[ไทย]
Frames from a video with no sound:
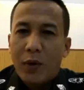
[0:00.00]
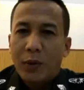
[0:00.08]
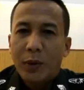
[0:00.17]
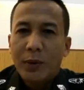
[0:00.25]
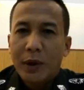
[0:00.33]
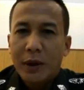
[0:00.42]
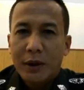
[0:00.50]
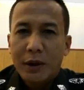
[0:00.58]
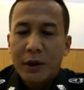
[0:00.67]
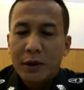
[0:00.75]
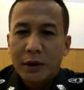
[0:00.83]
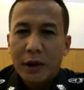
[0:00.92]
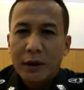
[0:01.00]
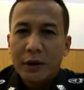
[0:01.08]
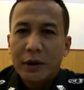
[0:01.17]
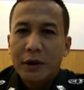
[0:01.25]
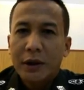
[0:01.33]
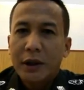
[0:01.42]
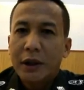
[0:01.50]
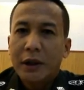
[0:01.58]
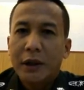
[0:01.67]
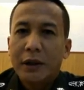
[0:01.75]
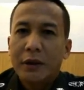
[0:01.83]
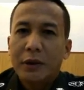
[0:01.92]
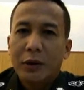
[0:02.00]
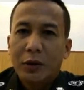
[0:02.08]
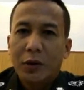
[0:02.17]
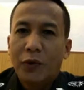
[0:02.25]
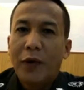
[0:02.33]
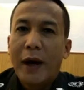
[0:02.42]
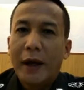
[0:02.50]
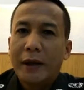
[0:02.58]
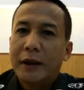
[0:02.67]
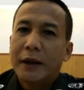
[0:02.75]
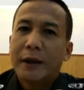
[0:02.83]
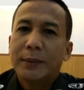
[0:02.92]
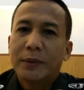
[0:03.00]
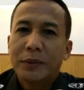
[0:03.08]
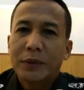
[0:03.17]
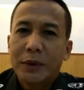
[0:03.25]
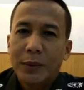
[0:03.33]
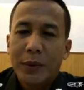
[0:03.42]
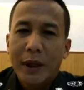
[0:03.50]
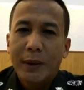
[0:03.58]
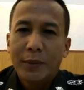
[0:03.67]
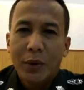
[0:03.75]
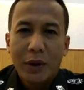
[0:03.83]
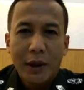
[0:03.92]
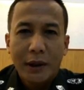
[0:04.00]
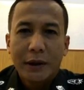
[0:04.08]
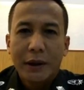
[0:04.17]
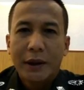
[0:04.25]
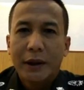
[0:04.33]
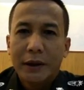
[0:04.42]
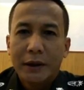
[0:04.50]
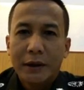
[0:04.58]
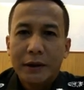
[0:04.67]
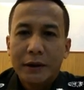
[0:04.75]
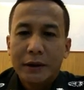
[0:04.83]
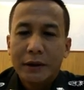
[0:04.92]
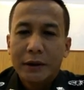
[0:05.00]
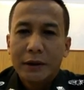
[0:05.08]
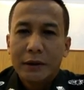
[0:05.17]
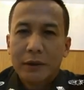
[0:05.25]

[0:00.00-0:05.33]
วามร่วมมือกับทาทางเจ้าหน้าที่ทุกฝ่ายนะครับเพื่อเป็นการป้องกันเหตุ